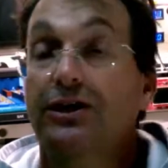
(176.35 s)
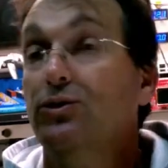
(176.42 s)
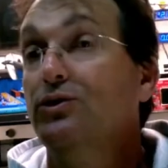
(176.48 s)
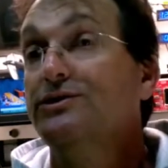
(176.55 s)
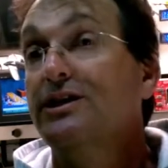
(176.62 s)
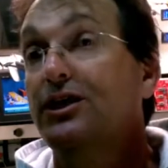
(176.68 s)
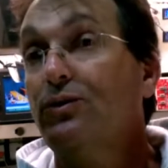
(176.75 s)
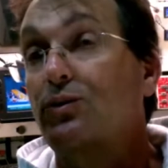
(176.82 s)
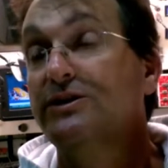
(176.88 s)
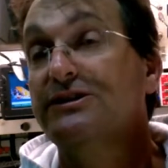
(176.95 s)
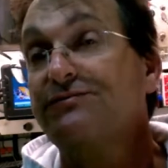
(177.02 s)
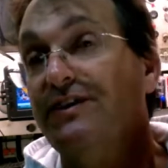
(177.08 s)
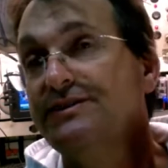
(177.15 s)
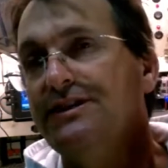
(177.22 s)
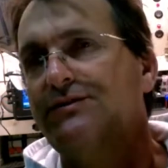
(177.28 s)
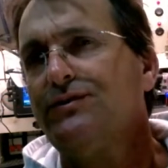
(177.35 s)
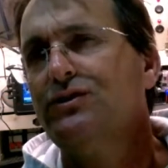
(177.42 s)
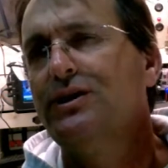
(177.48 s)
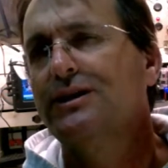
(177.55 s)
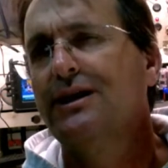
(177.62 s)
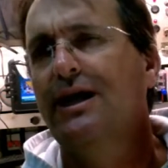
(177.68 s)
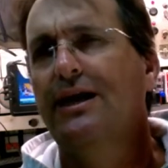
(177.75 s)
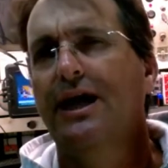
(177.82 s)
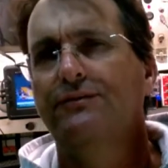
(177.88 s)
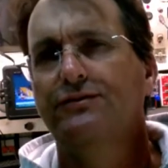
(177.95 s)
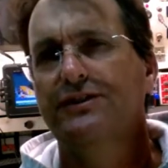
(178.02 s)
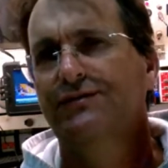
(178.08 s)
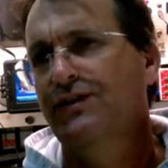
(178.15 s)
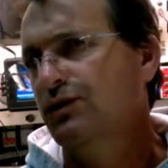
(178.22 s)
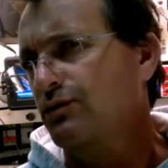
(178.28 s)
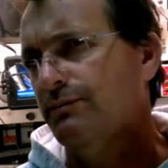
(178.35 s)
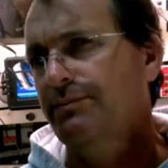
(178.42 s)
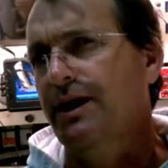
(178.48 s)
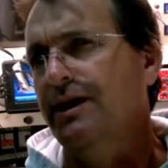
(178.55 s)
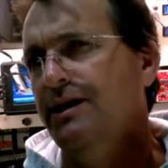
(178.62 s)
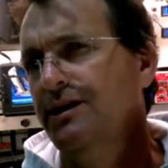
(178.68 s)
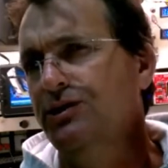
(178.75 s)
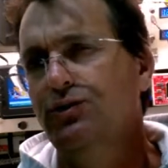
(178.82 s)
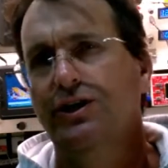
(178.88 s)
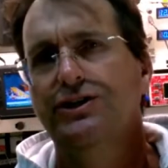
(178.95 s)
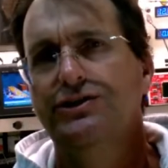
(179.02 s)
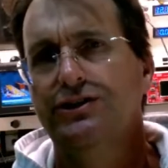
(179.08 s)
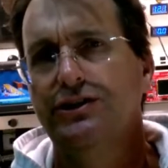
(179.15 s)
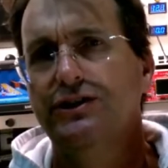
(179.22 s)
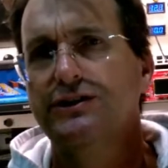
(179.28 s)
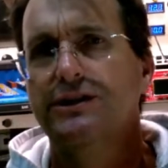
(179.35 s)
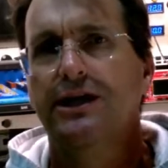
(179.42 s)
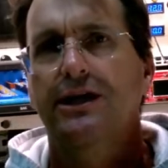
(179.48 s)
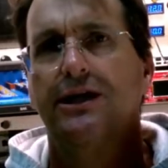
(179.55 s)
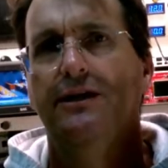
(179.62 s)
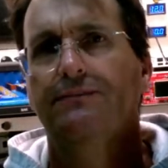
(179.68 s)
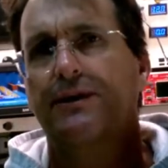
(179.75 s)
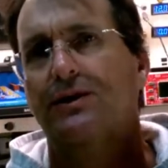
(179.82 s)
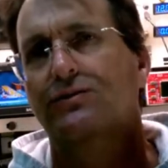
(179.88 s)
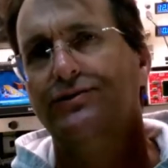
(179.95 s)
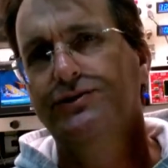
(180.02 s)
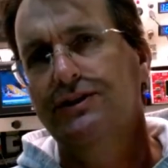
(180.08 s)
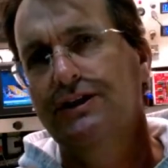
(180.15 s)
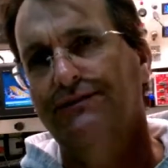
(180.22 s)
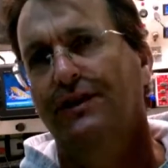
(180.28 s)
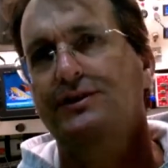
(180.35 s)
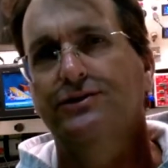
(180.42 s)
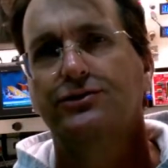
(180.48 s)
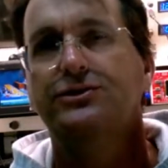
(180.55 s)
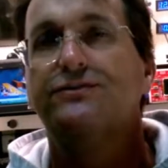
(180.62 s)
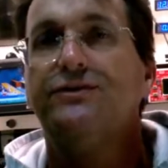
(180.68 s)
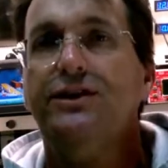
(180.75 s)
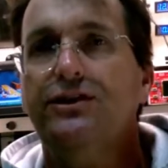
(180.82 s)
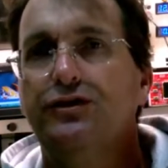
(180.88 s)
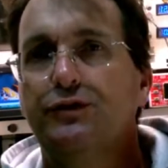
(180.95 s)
Outra coisa é fazer vídeo detalhado. Você fica no aparelho dois dias para conseguir fazer os vídeos,